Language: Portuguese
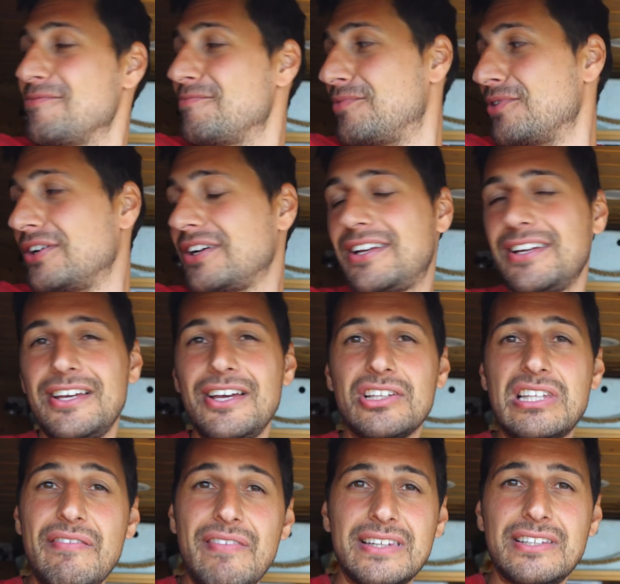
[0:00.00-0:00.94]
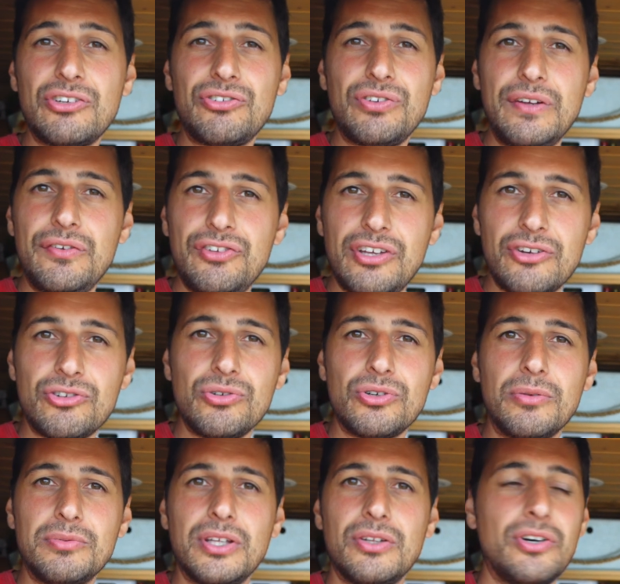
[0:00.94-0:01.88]
porque eu estava a transferir ficheiros no
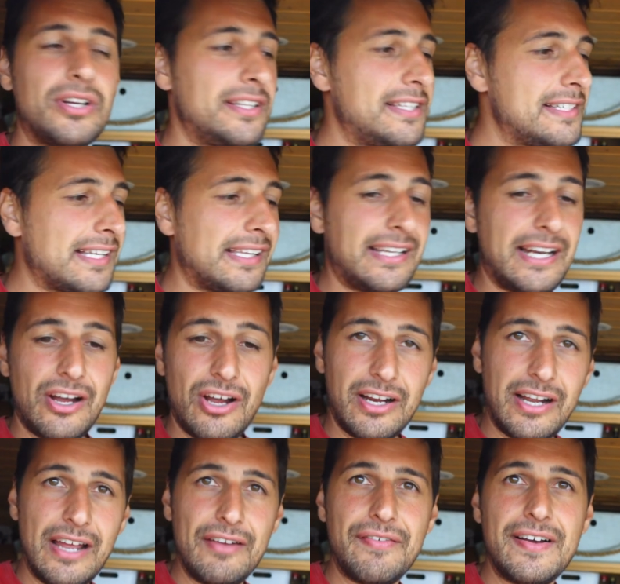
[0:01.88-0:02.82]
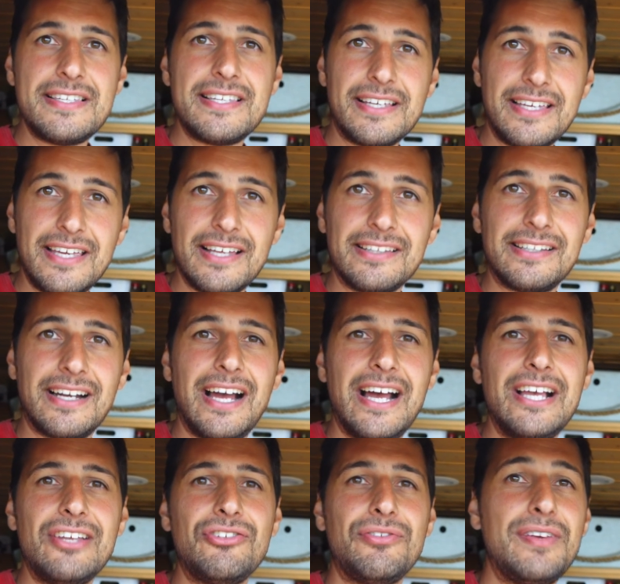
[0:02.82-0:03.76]
computador e disse a André, ok, vais aqui
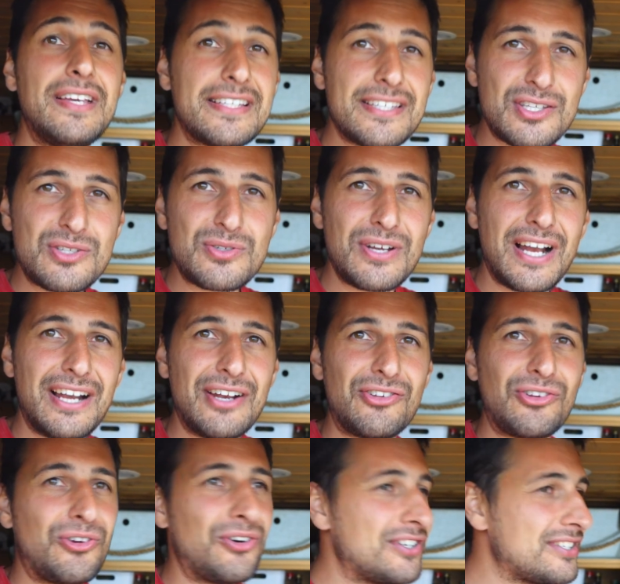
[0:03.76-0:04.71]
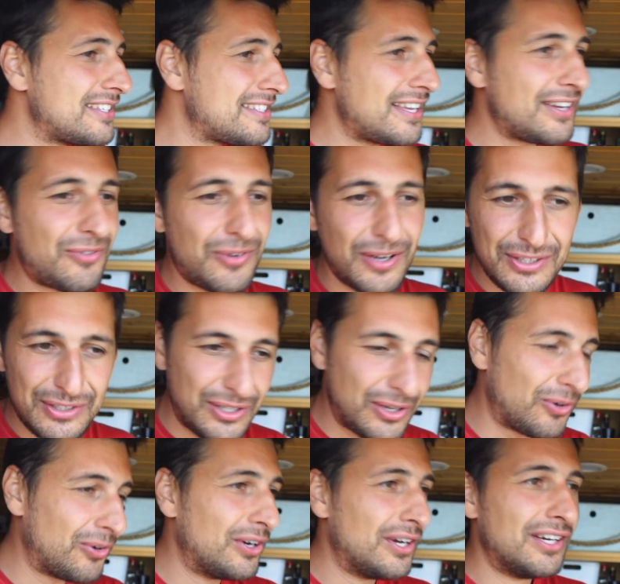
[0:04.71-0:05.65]
atrás, ficas a segurar nas coisas enquanto
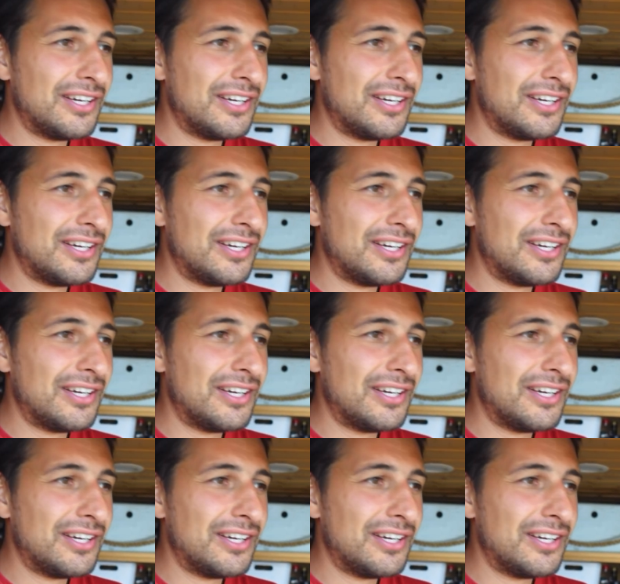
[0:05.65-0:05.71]
eu